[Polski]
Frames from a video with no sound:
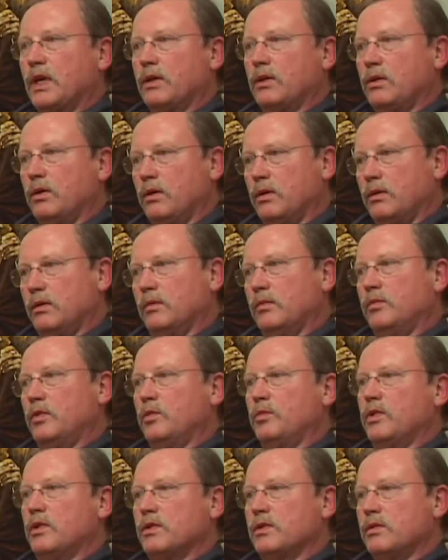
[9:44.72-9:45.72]
do,
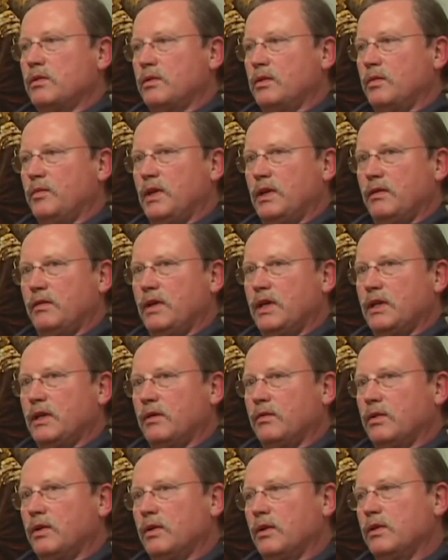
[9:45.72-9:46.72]
po prostu do
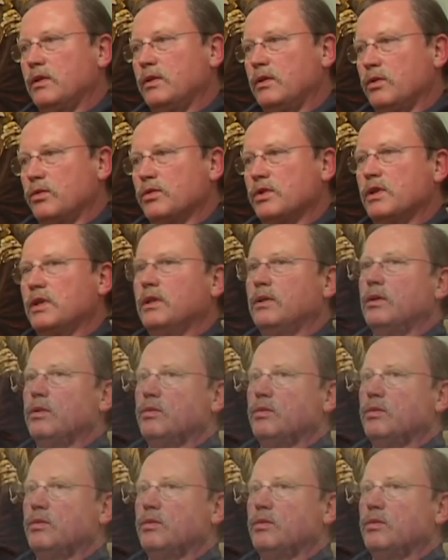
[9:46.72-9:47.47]
malowania, wygodny do, uży, do